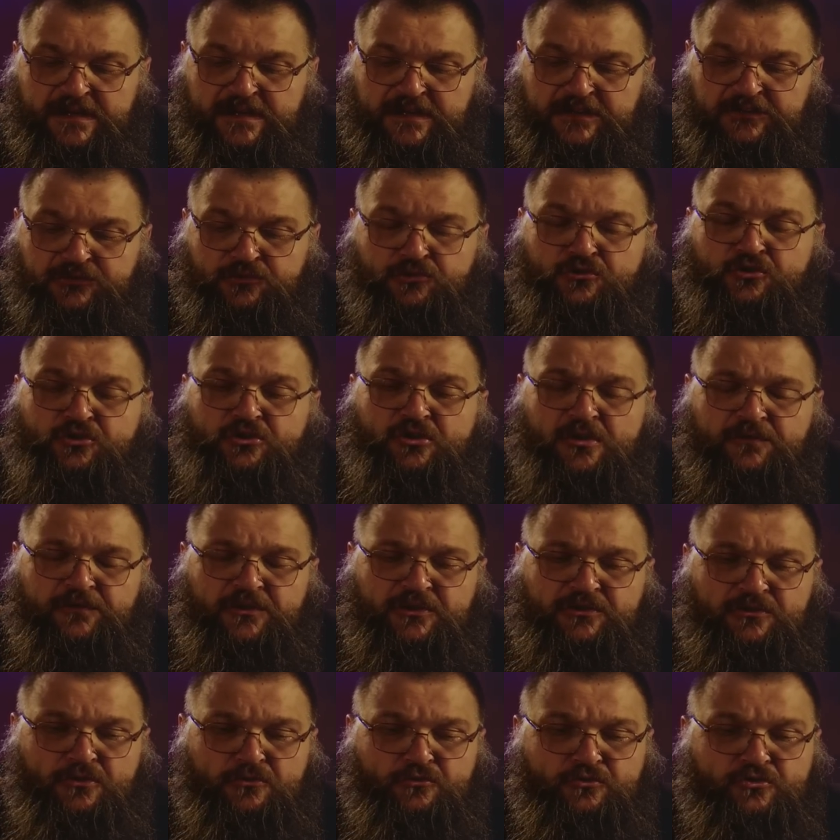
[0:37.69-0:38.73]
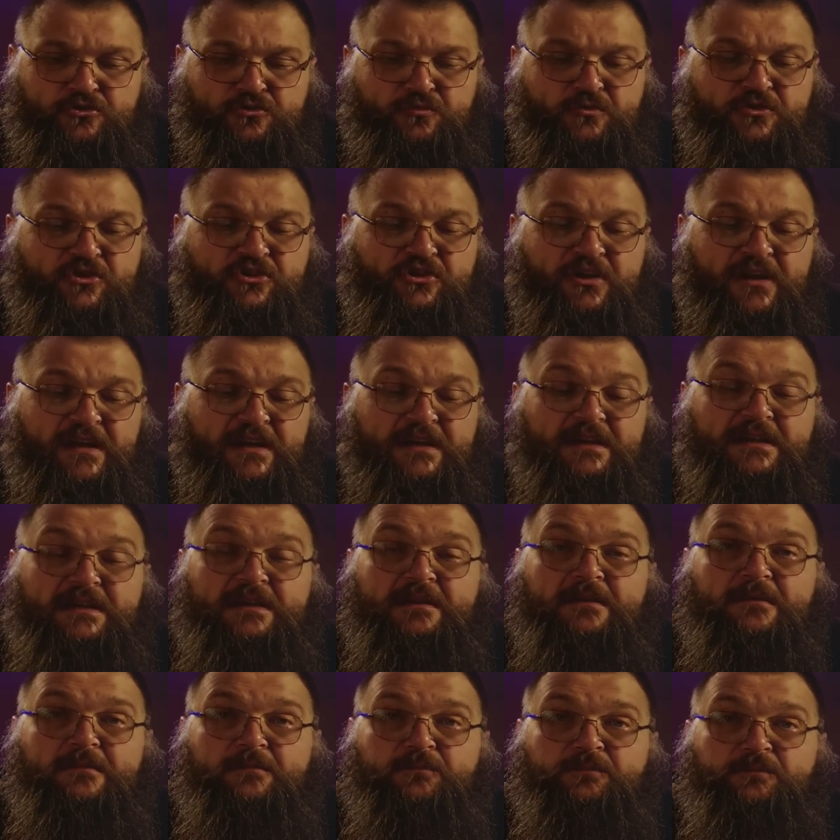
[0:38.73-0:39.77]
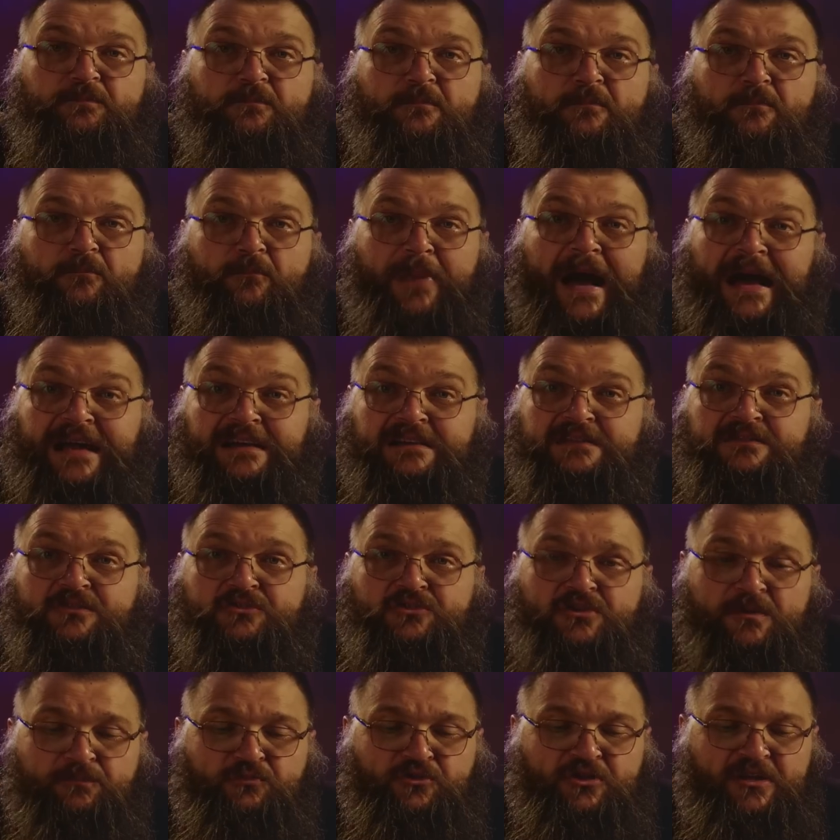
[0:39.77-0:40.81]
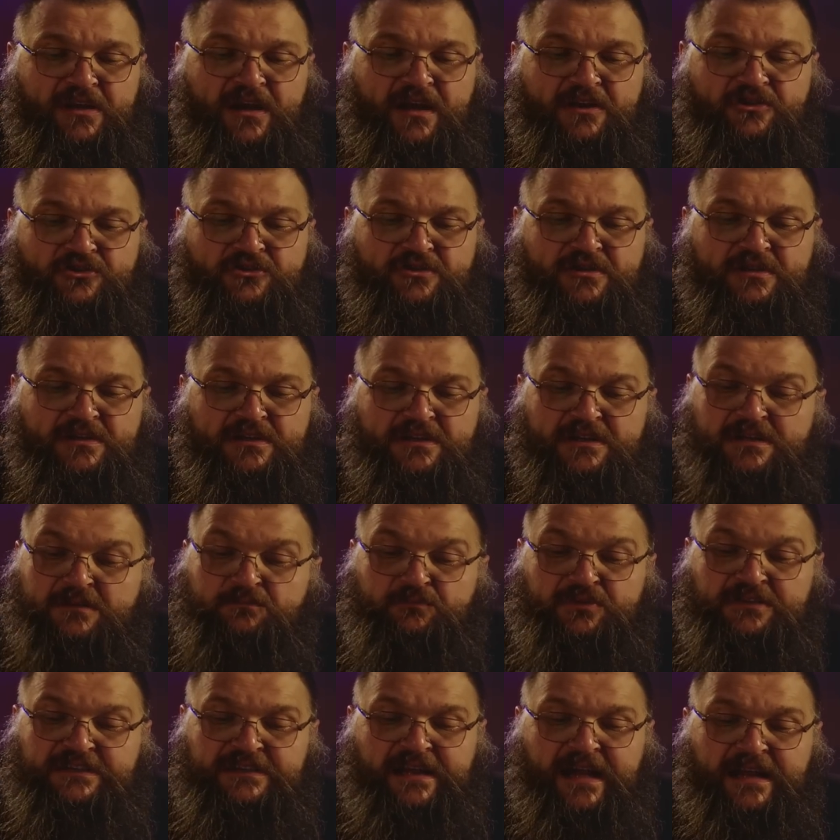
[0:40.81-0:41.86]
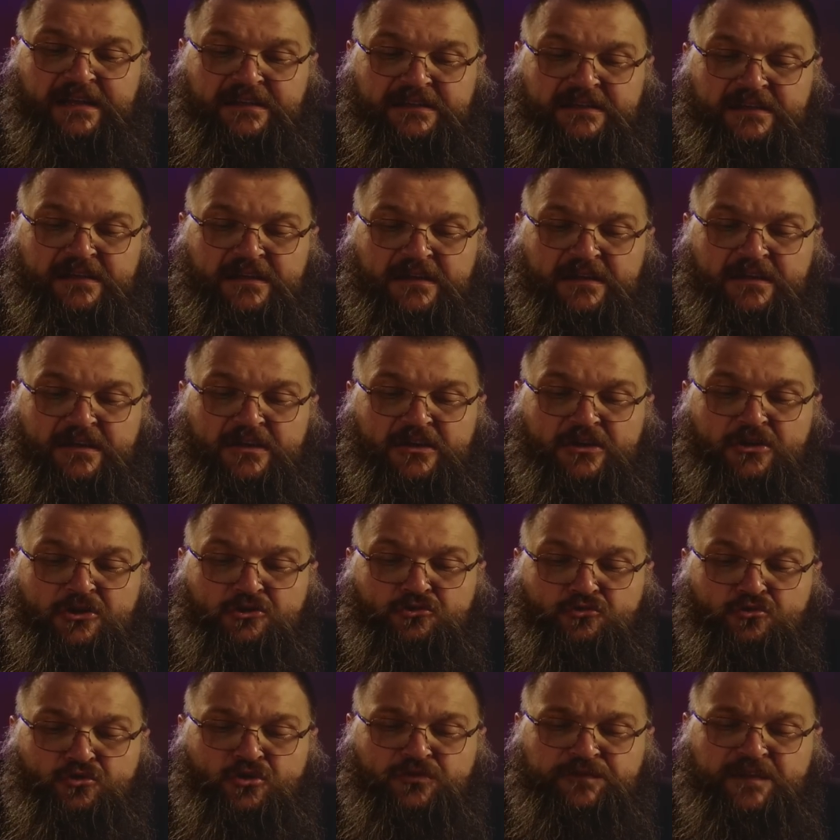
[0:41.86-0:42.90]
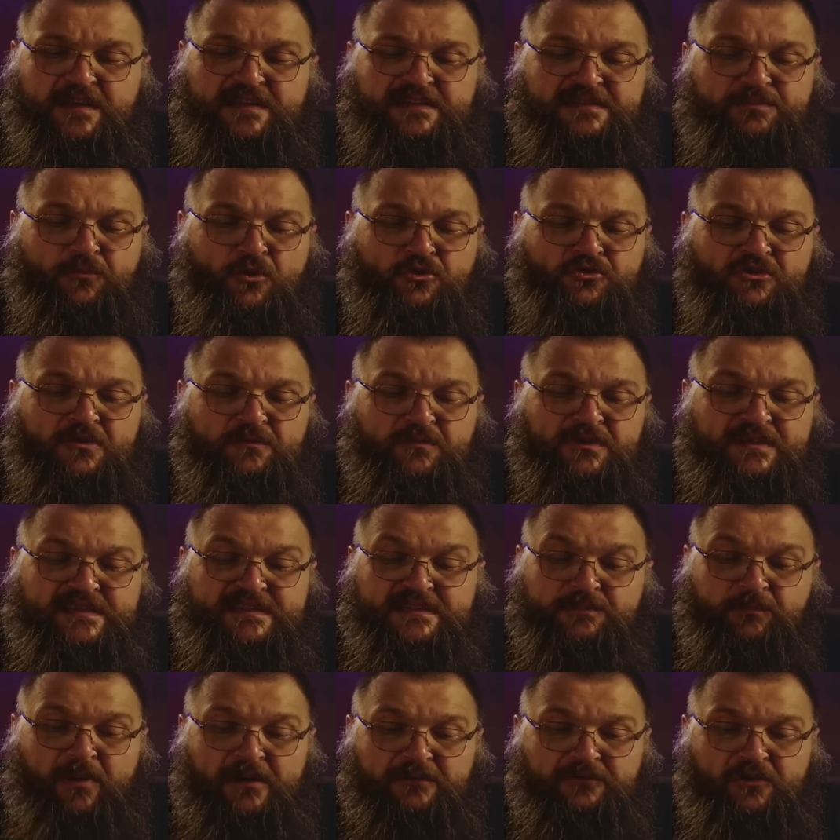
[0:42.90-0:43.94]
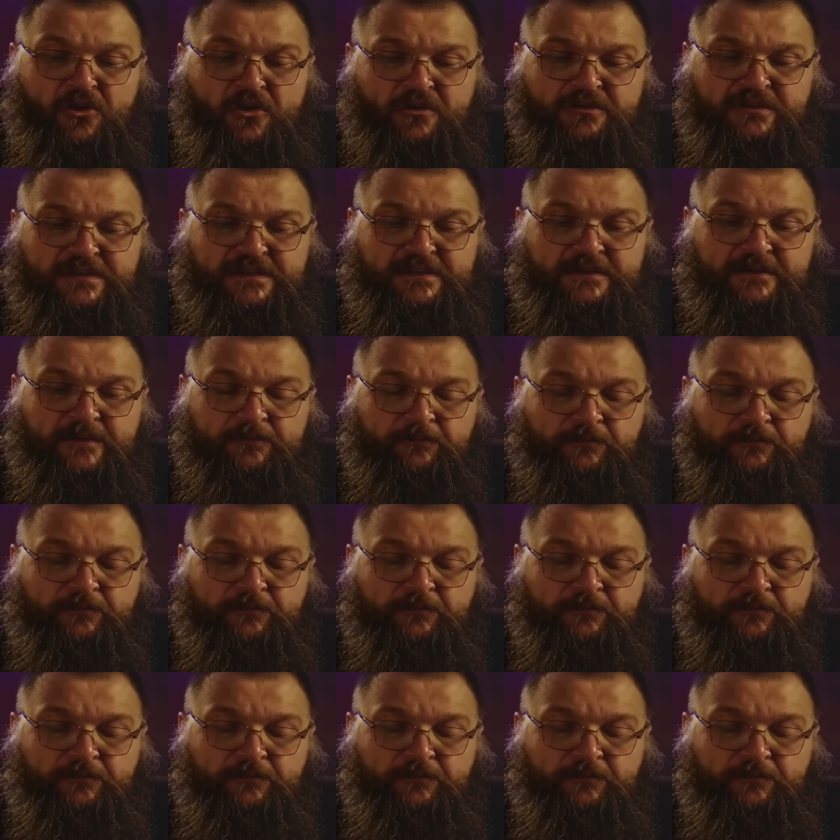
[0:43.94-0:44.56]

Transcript: Gdy uczniowie to usłyszeli, bardzo się przerazili i pytali, Któż więc może być zbawiony?